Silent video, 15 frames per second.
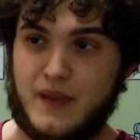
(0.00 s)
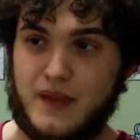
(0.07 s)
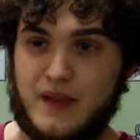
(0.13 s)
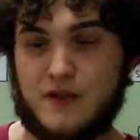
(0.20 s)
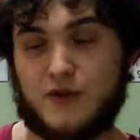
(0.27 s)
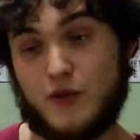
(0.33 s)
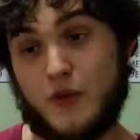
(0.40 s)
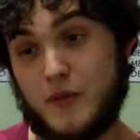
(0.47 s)

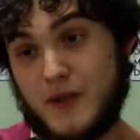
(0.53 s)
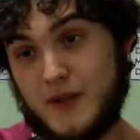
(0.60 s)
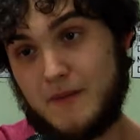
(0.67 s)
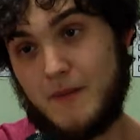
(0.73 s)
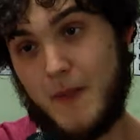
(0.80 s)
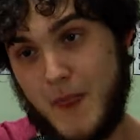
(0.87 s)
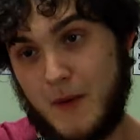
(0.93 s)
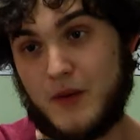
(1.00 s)
e sobre
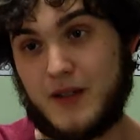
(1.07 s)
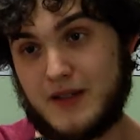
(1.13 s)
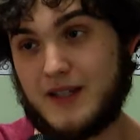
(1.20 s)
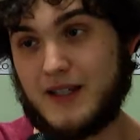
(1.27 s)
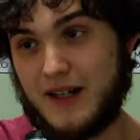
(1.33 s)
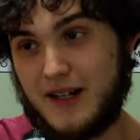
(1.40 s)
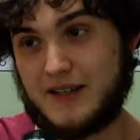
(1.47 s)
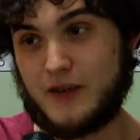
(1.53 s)
o que
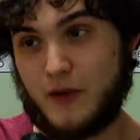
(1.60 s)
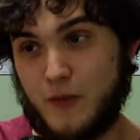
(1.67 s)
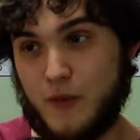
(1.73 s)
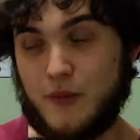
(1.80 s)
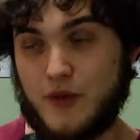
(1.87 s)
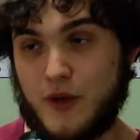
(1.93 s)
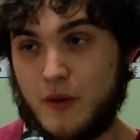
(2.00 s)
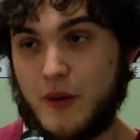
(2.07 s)
será essa
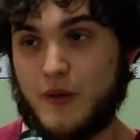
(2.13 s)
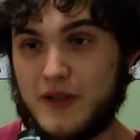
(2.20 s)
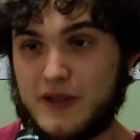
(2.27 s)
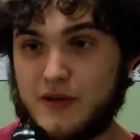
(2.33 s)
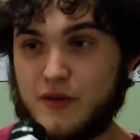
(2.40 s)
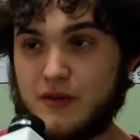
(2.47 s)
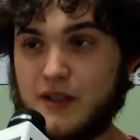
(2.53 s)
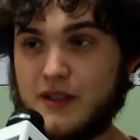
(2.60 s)

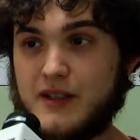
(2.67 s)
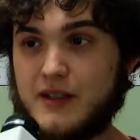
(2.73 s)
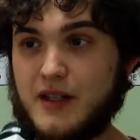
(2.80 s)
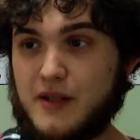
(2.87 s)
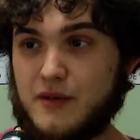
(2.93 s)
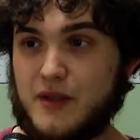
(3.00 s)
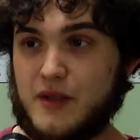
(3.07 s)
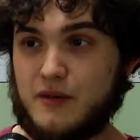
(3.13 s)
comemoração do
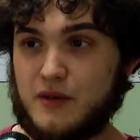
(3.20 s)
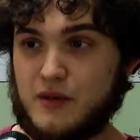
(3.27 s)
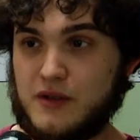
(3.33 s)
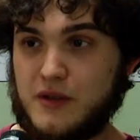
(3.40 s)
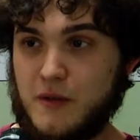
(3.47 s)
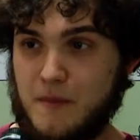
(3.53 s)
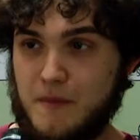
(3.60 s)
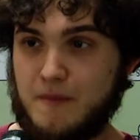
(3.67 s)
centenário da
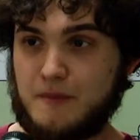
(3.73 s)
Revolução.